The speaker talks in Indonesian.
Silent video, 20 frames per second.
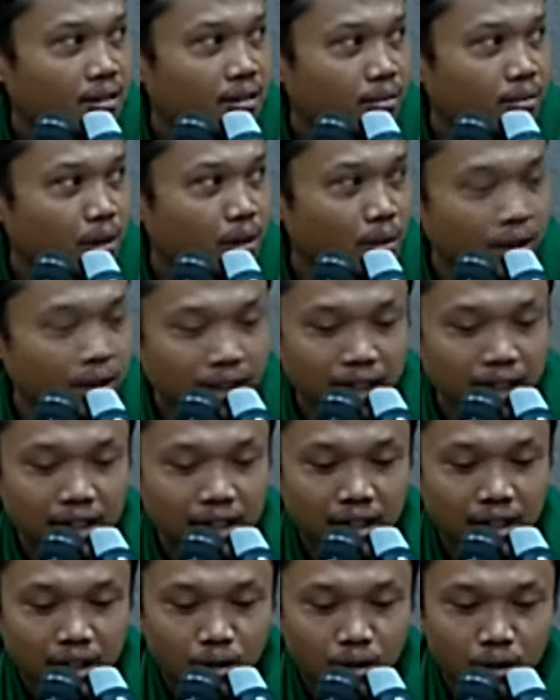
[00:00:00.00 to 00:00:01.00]
berbicara
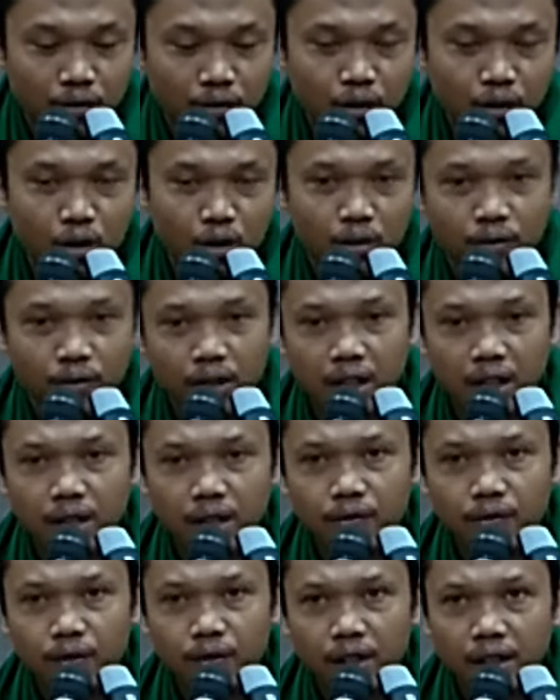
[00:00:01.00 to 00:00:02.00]
dengan huruf-huruf
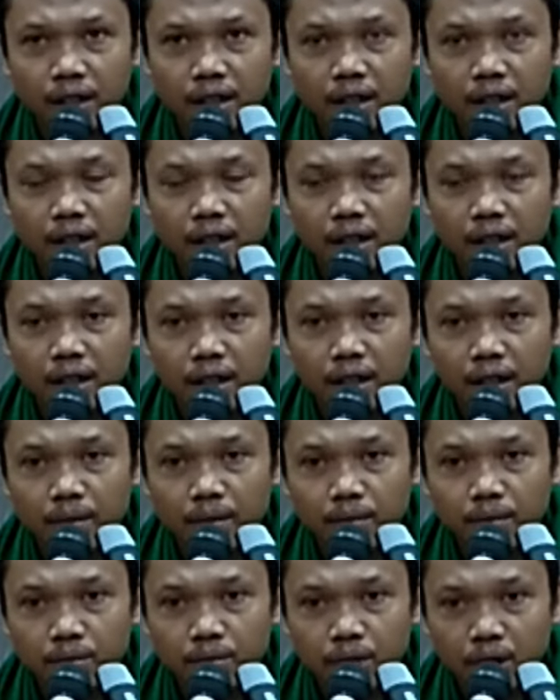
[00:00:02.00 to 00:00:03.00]
alif lam
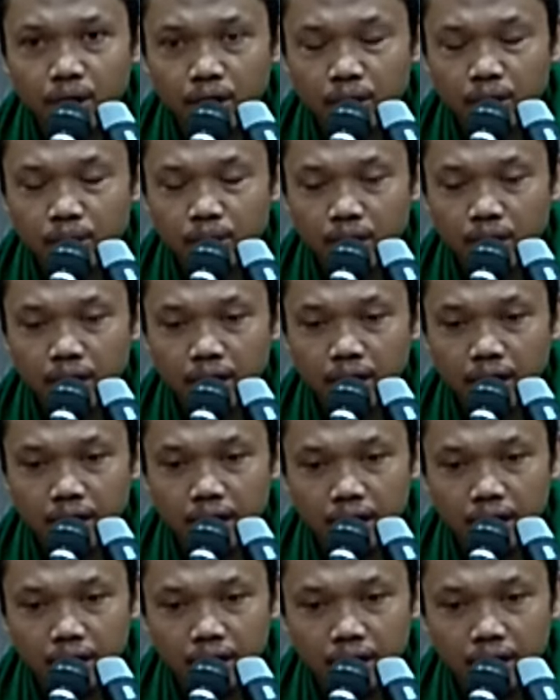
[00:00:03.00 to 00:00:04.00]
mim
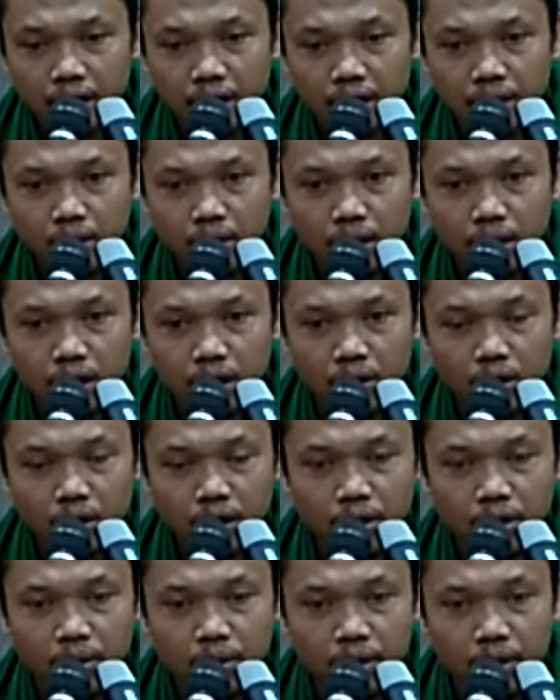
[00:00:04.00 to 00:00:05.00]
zalikal kitabu la
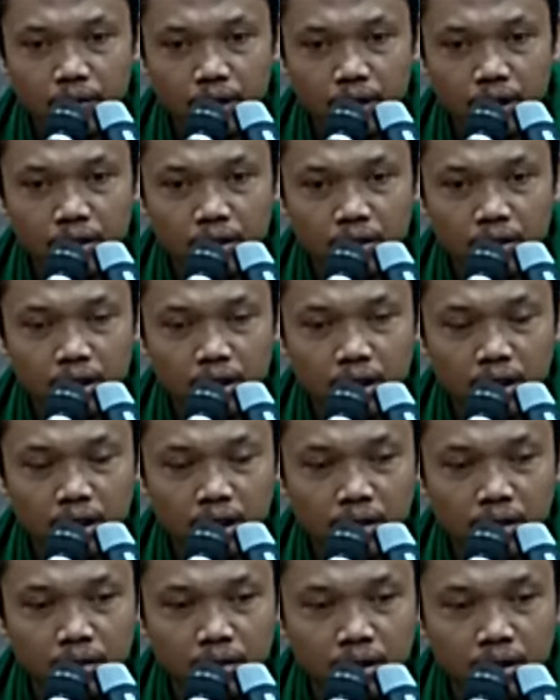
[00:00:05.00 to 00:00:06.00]
raiba fihi hudan
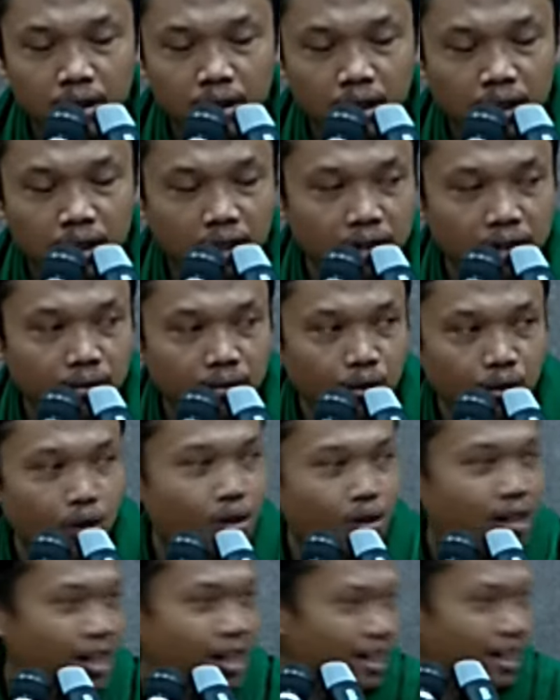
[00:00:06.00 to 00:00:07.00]
lil muttaqin
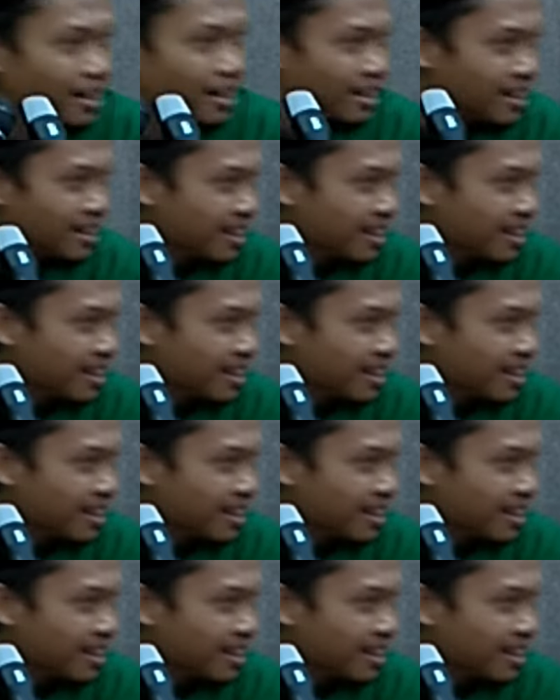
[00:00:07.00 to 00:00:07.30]
bukan